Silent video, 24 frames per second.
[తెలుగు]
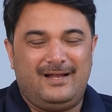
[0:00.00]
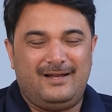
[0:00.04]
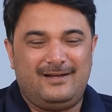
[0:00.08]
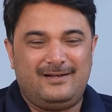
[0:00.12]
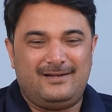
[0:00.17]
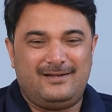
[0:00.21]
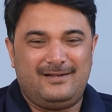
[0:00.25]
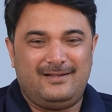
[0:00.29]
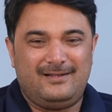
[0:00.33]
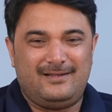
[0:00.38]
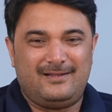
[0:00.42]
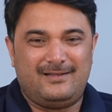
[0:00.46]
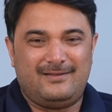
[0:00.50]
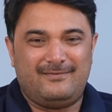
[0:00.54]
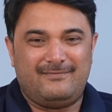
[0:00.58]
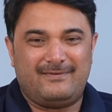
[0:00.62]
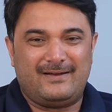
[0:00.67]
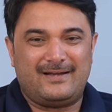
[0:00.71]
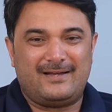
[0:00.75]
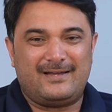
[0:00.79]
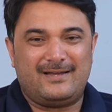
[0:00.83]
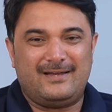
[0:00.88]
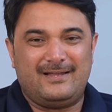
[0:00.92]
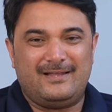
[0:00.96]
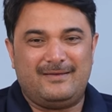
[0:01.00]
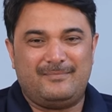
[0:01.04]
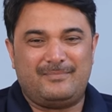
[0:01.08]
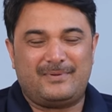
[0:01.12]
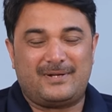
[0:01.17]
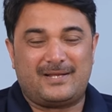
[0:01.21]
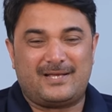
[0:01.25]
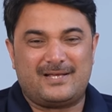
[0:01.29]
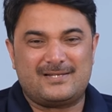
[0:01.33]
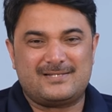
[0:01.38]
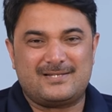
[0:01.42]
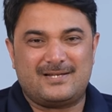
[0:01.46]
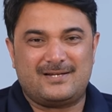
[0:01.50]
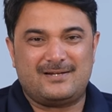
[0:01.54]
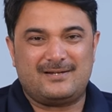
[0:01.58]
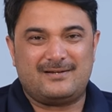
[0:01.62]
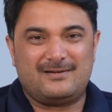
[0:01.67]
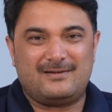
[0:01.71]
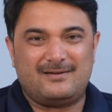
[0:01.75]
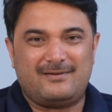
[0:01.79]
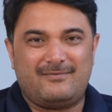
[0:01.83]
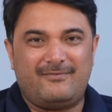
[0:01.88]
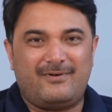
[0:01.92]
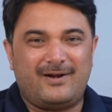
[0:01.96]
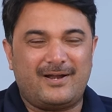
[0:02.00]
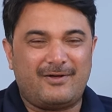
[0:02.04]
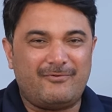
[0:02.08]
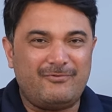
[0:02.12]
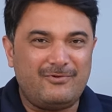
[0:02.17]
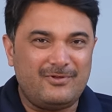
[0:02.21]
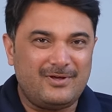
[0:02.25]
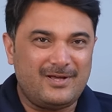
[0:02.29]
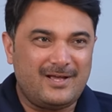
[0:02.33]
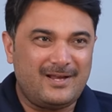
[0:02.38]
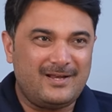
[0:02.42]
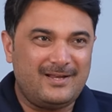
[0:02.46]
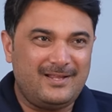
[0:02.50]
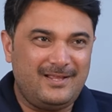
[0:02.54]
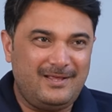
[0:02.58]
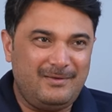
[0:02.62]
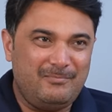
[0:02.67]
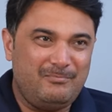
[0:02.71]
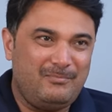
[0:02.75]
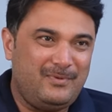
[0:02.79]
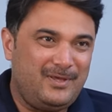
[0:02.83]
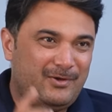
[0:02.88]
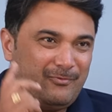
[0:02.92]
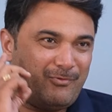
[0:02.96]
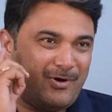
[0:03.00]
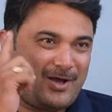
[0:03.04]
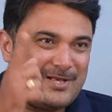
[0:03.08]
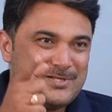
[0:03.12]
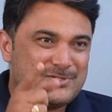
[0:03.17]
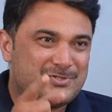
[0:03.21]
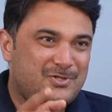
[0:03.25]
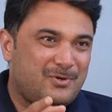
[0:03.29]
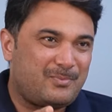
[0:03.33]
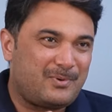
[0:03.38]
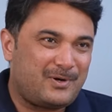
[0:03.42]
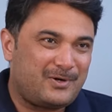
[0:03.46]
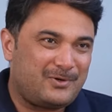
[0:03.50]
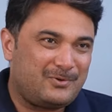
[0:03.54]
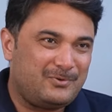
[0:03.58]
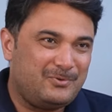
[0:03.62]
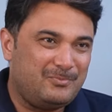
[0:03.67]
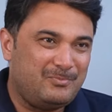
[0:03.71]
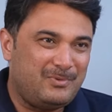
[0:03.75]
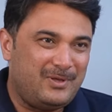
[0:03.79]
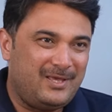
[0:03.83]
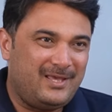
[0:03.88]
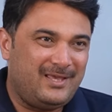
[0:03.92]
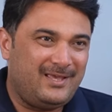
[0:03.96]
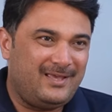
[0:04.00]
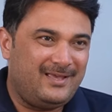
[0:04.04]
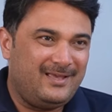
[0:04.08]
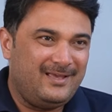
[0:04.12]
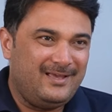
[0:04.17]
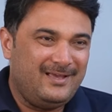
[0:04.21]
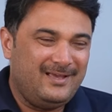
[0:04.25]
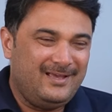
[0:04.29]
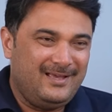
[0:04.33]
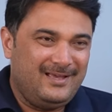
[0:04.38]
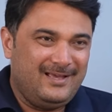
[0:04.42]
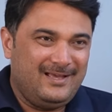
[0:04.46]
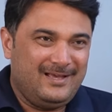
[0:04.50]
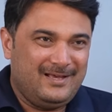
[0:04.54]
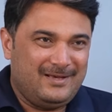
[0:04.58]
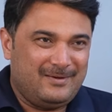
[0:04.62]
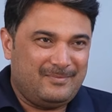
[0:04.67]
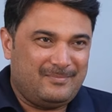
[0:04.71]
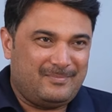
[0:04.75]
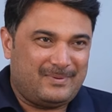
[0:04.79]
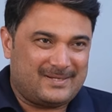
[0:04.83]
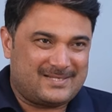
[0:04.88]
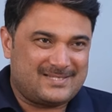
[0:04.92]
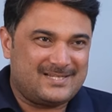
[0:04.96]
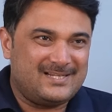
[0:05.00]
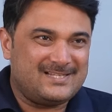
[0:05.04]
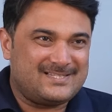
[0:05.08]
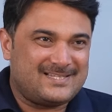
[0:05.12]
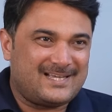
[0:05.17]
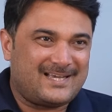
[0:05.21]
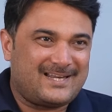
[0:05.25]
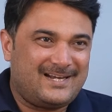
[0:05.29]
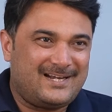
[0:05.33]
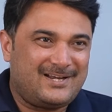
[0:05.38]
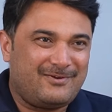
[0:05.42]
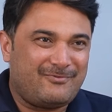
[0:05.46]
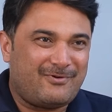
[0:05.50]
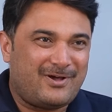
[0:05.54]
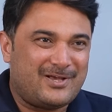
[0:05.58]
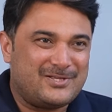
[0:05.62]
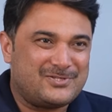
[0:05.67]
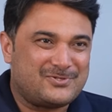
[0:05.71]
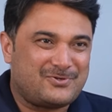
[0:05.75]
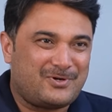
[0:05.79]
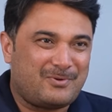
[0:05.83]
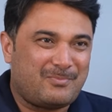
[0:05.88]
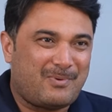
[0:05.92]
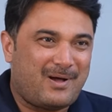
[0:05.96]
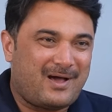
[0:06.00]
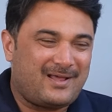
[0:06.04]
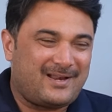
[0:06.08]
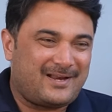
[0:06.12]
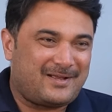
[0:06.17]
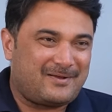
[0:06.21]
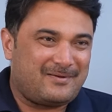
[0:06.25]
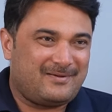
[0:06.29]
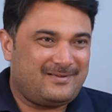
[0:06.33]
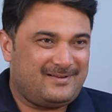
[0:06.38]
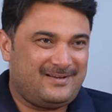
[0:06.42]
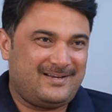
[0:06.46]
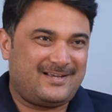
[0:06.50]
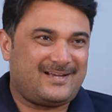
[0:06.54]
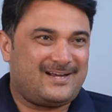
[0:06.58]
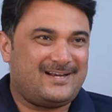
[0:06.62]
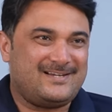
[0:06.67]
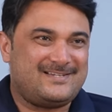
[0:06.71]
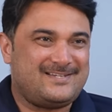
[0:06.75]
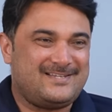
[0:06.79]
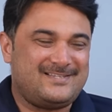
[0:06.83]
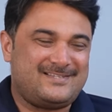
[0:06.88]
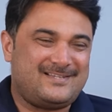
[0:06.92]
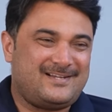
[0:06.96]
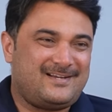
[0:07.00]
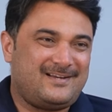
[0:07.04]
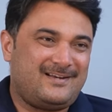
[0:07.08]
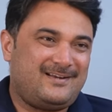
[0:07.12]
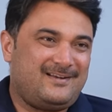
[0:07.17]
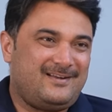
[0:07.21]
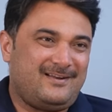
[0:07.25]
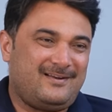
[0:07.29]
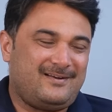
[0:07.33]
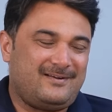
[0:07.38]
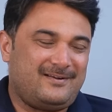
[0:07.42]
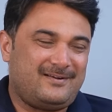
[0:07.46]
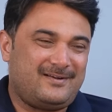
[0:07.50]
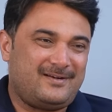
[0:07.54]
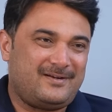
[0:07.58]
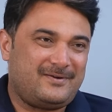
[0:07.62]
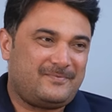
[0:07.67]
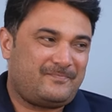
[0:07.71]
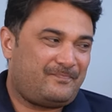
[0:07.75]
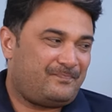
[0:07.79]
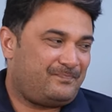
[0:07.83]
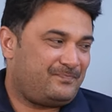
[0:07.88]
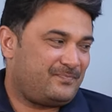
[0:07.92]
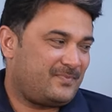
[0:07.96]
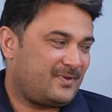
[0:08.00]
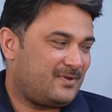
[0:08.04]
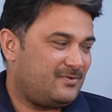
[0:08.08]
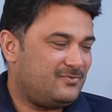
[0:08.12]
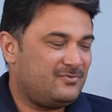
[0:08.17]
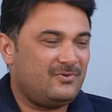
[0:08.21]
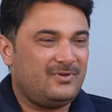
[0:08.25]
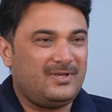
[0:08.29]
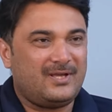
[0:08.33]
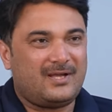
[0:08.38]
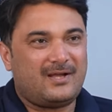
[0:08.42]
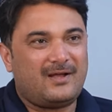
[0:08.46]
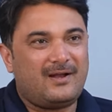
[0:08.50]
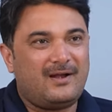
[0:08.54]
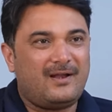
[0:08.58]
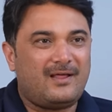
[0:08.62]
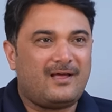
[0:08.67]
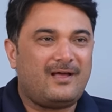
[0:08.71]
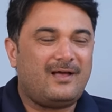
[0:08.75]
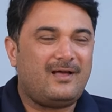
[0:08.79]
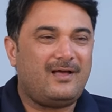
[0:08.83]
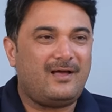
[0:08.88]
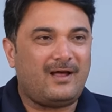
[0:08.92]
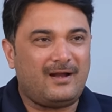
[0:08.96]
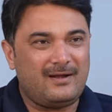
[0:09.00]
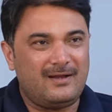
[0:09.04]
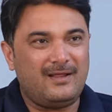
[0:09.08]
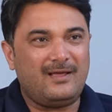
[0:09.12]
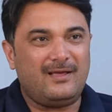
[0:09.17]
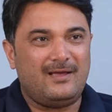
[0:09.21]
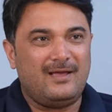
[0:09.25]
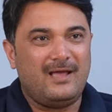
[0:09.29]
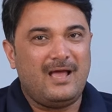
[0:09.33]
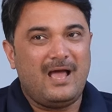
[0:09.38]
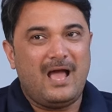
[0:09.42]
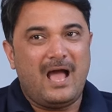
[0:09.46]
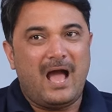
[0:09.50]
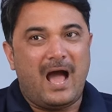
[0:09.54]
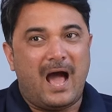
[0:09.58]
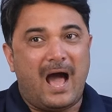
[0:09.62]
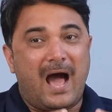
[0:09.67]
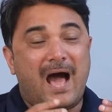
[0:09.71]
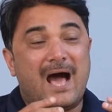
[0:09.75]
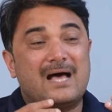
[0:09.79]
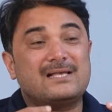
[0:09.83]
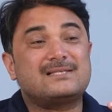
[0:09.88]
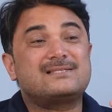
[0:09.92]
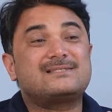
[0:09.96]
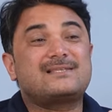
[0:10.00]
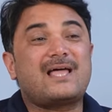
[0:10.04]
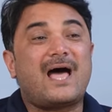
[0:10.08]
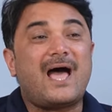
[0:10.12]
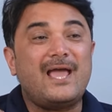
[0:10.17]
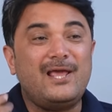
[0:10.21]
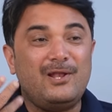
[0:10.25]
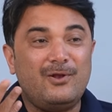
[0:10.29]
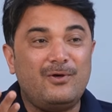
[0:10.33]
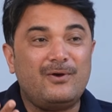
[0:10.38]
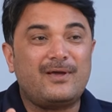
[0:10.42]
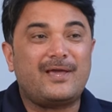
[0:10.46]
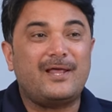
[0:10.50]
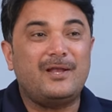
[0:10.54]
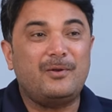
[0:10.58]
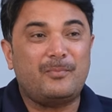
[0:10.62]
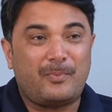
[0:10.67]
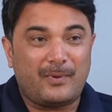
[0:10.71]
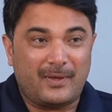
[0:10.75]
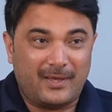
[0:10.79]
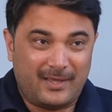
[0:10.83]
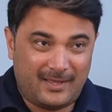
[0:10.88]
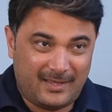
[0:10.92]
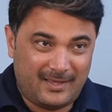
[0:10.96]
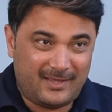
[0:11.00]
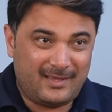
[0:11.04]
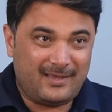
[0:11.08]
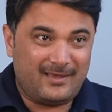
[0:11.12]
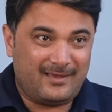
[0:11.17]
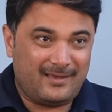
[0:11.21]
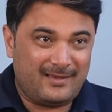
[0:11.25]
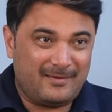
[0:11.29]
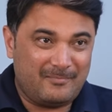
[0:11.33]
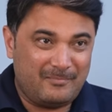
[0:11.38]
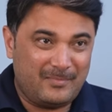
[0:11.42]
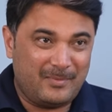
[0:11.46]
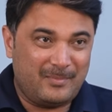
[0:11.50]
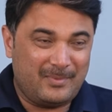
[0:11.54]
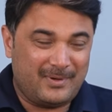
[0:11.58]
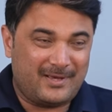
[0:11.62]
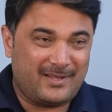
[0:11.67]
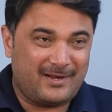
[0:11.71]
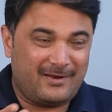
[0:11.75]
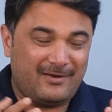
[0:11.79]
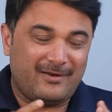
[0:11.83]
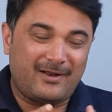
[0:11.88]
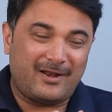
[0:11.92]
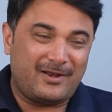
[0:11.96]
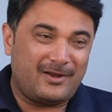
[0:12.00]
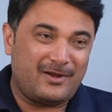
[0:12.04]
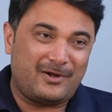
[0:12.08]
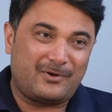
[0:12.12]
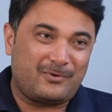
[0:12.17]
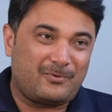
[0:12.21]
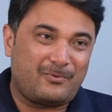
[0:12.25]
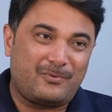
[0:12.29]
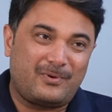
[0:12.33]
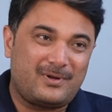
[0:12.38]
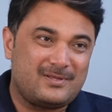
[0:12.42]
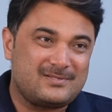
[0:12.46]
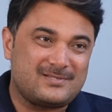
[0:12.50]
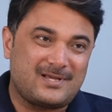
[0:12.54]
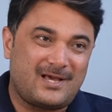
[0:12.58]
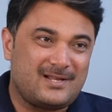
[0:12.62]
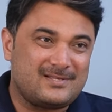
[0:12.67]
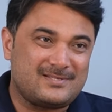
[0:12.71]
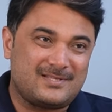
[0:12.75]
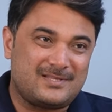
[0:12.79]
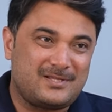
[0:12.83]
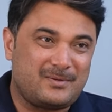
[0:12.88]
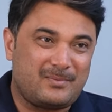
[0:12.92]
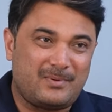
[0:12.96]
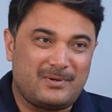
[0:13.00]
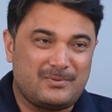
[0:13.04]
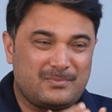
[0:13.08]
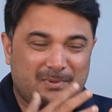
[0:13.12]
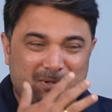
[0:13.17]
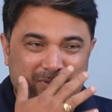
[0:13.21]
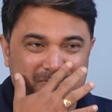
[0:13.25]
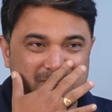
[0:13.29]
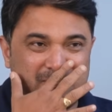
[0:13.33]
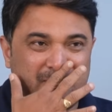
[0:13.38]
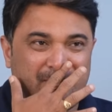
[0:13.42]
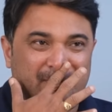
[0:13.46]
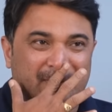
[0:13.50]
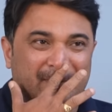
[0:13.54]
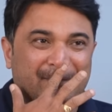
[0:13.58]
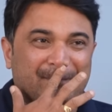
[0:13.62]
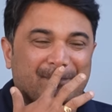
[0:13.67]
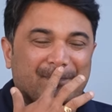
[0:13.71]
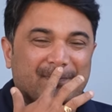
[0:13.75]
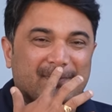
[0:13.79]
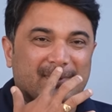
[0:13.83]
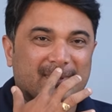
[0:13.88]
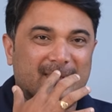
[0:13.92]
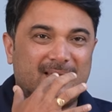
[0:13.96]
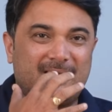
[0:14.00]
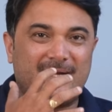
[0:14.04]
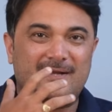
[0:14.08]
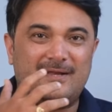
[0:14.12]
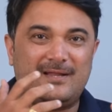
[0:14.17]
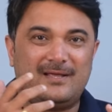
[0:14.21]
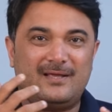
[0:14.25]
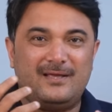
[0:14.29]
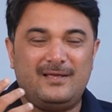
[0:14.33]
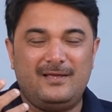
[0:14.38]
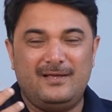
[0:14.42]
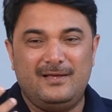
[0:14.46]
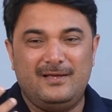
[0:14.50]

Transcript: అంటే వెంటనే ప్రకాష్ అంటున్నాడు ఎవడో కానీ మీ వాయిస్తో పాటు మీ పర్సనల్ సెక్రటరీ వాయిస్ కూడా బాగా రికార్డ్ చేశాడండి అని అంటాడు సో ఇక్కడ అంటే ఆ స్థాయిలోకి వెళ్ళిపోయి మిమిక్రీలు అన్నట్టు కూడా చాలా సందర్భాలు మనం చెప్పాం ఎందుకంటే